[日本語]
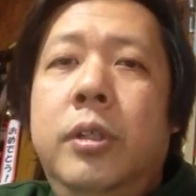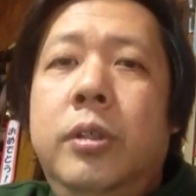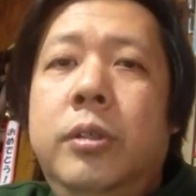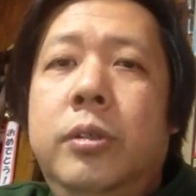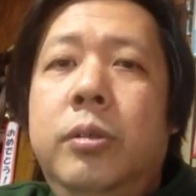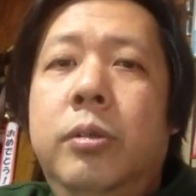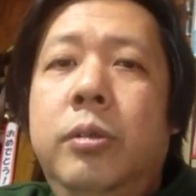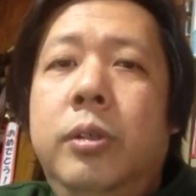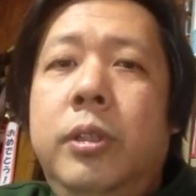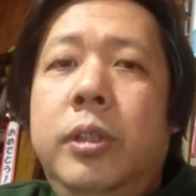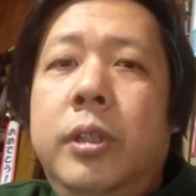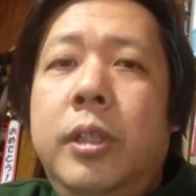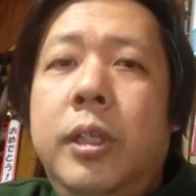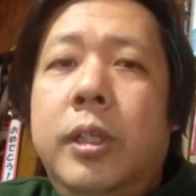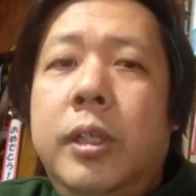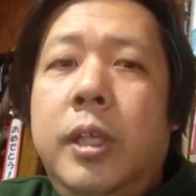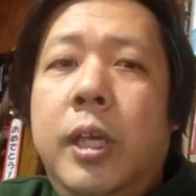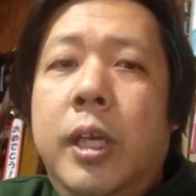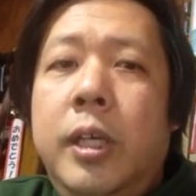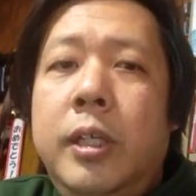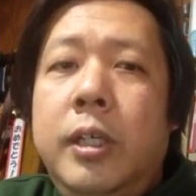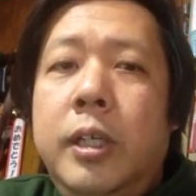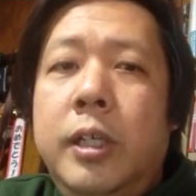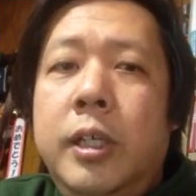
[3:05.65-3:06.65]
そういった
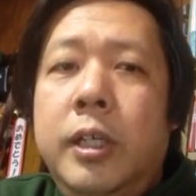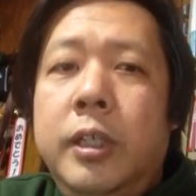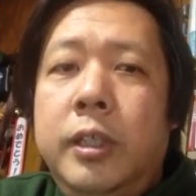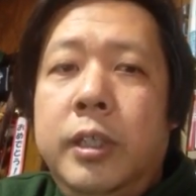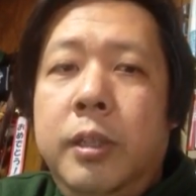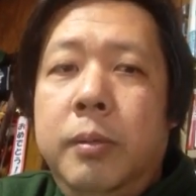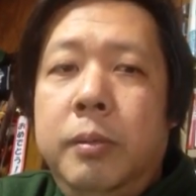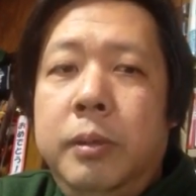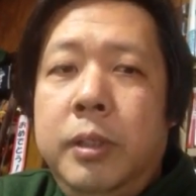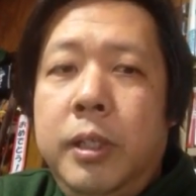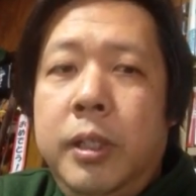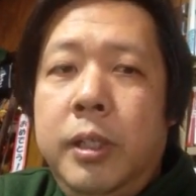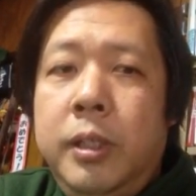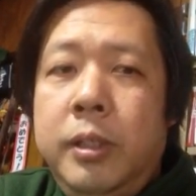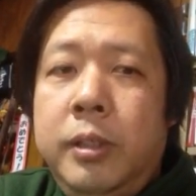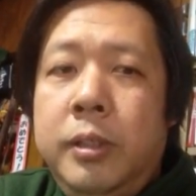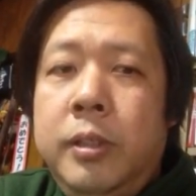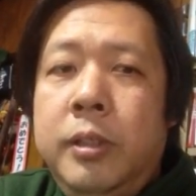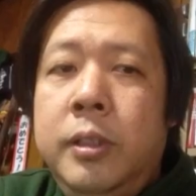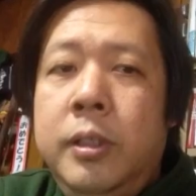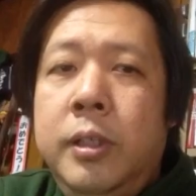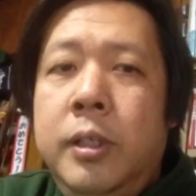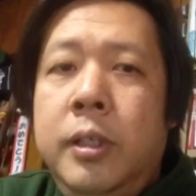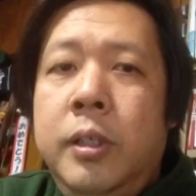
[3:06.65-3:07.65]
経過があったみたいで
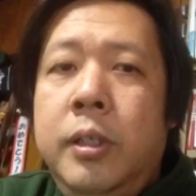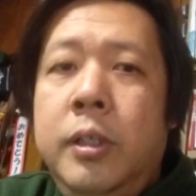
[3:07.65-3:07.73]
す。